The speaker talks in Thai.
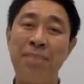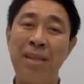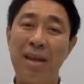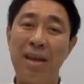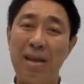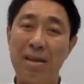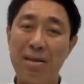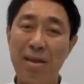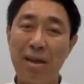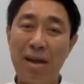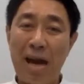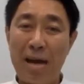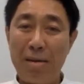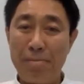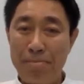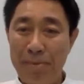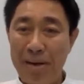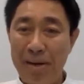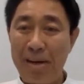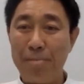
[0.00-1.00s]
เราต้องการ
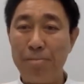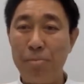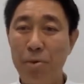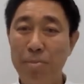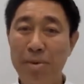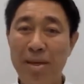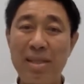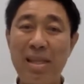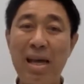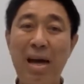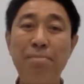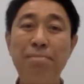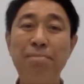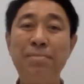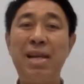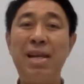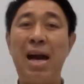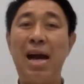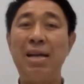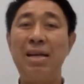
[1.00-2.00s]
เปลี่ยนโมเมนตัม
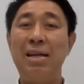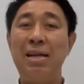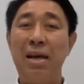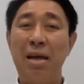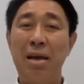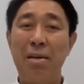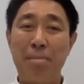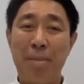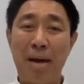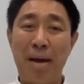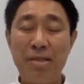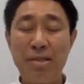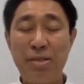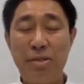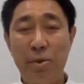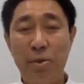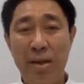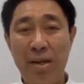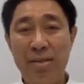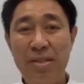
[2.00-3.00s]
จากแมส
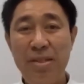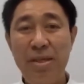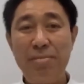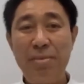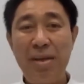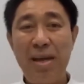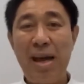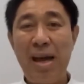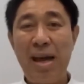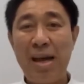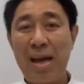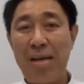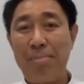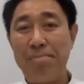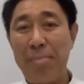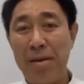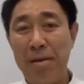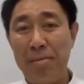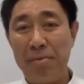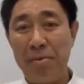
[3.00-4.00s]
ทัวริซึ m เนี่ให้กลับ
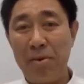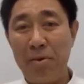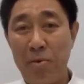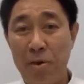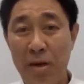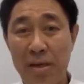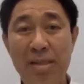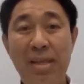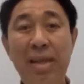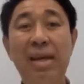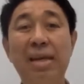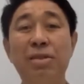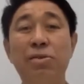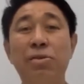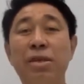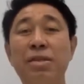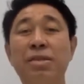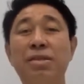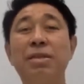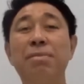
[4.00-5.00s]
เป็น quality t o
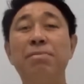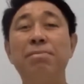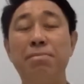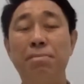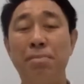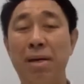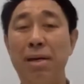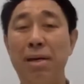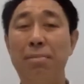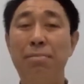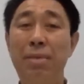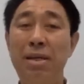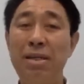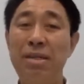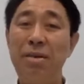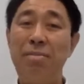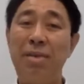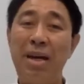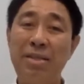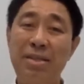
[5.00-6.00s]
u ิ i s มเหมือนเมื่อ
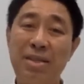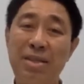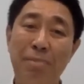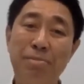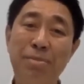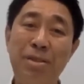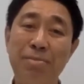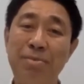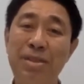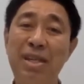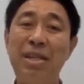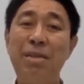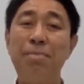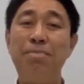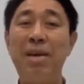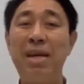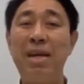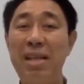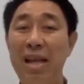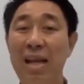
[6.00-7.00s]
สมัย 30-40
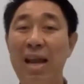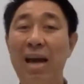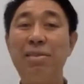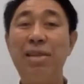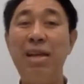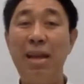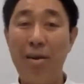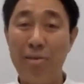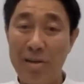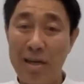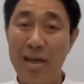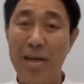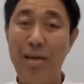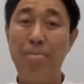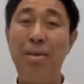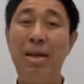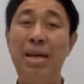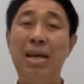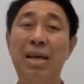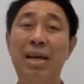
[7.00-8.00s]
ปีที่แล้วที่เราเคย
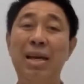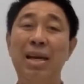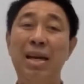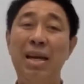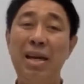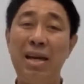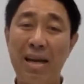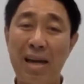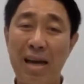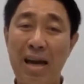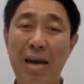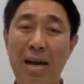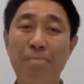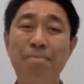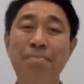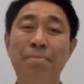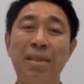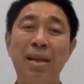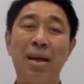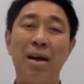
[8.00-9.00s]
มีนะครับ
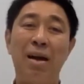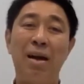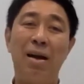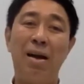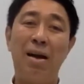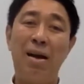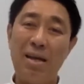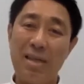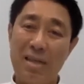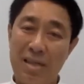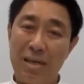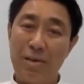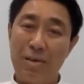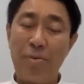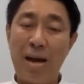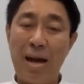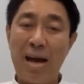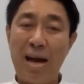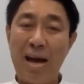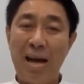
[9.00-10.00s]
ก็คิด
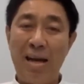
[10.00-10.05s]
ว่า